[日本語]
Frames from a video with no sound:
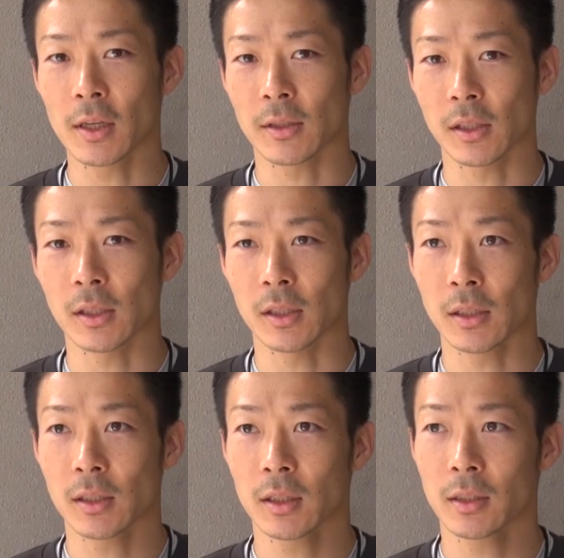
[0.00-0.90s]
すし、
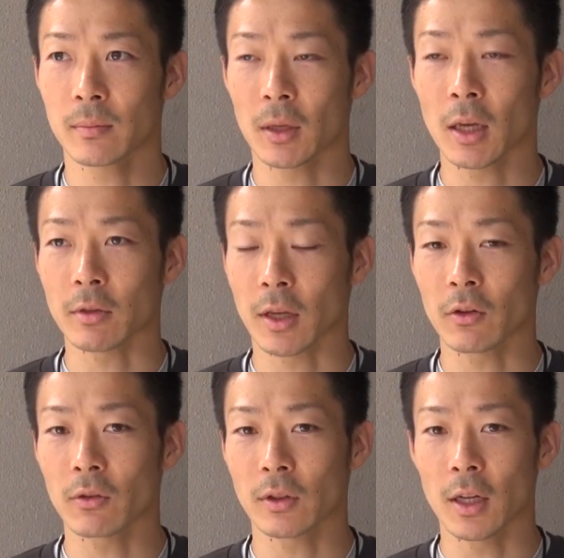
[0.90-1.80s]
まあ、多分
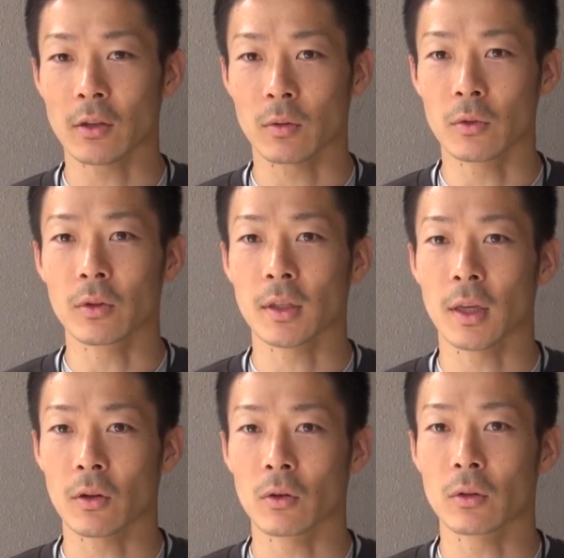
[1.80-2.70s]
3コースになると思うんです
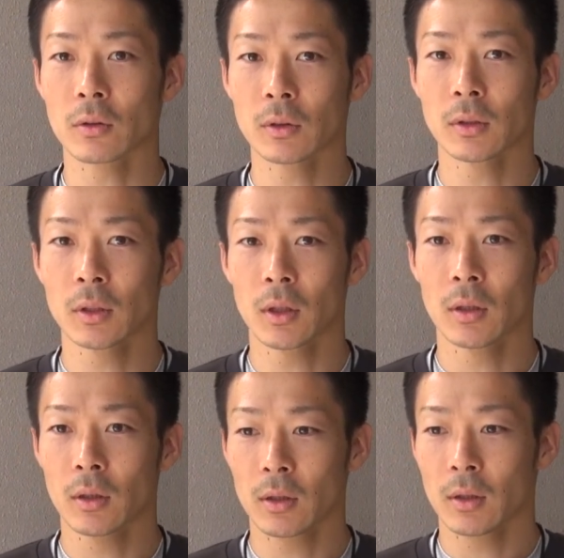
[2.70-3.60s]
けど、
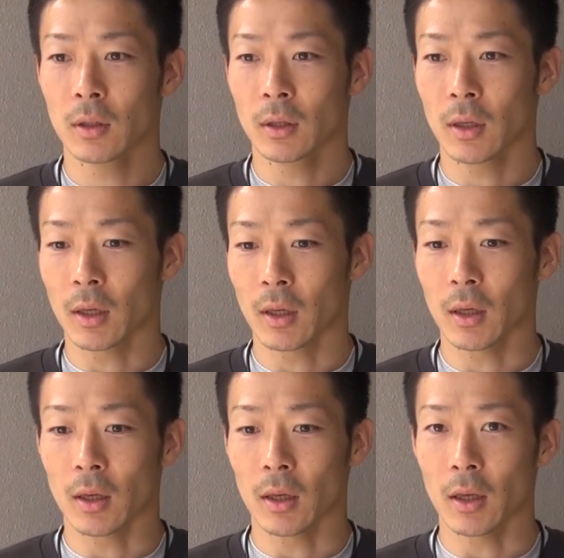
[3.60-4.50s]

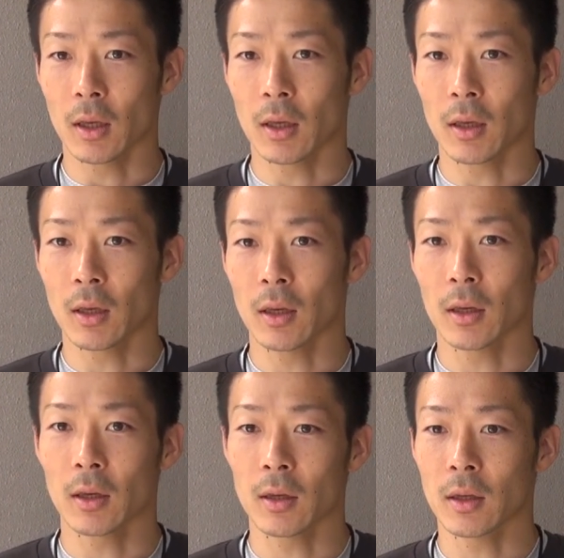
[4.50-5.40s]

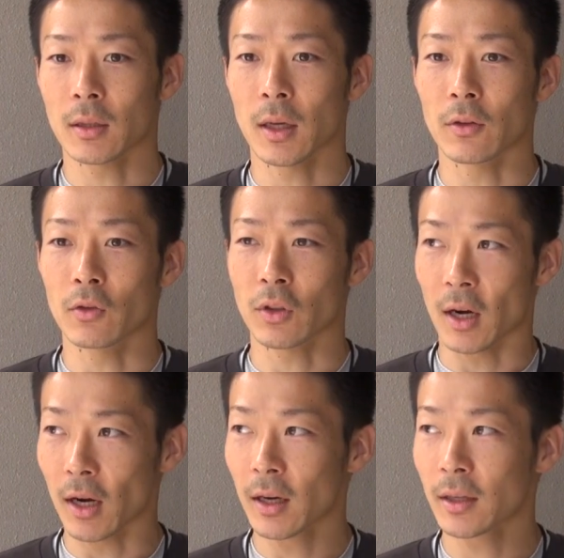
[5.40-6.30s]
えー、3コース
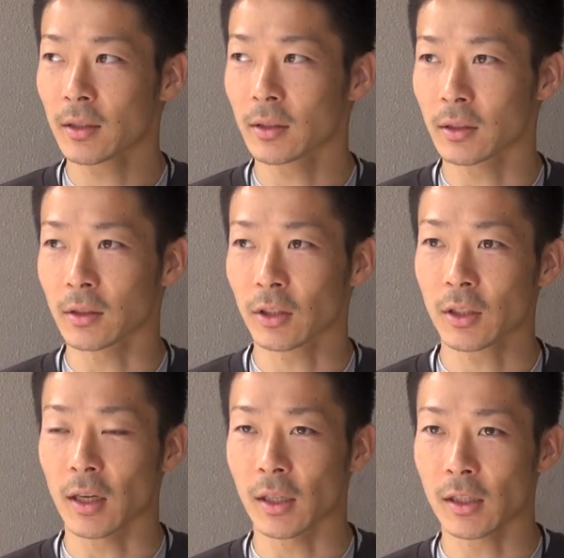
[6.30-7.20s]
から、うん、しっ
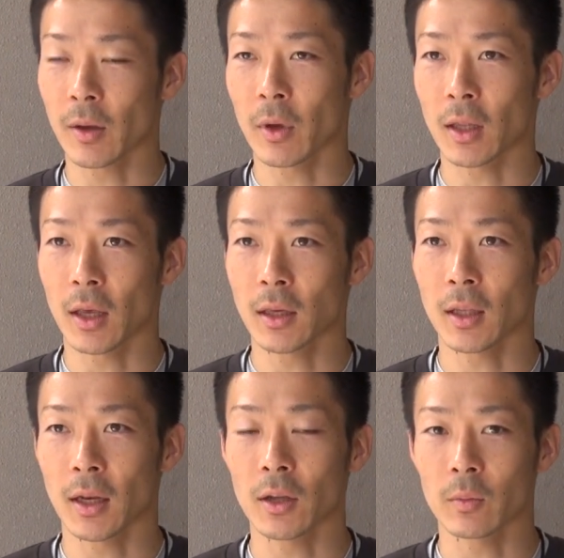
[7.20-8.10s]
かり攻めていき
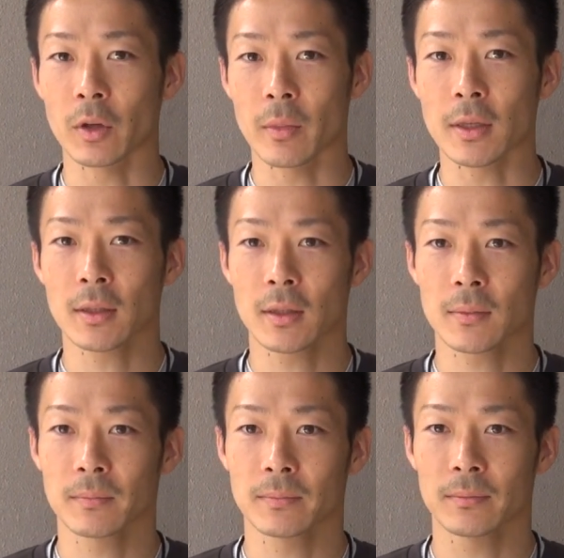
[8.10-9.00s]
たいなと思います。
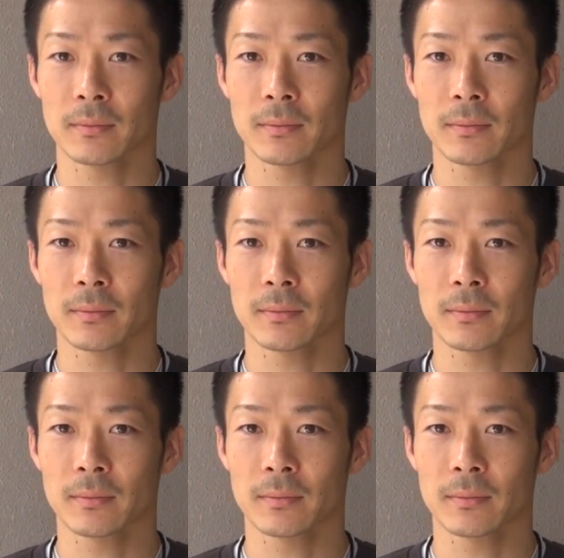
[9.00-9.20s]
はい、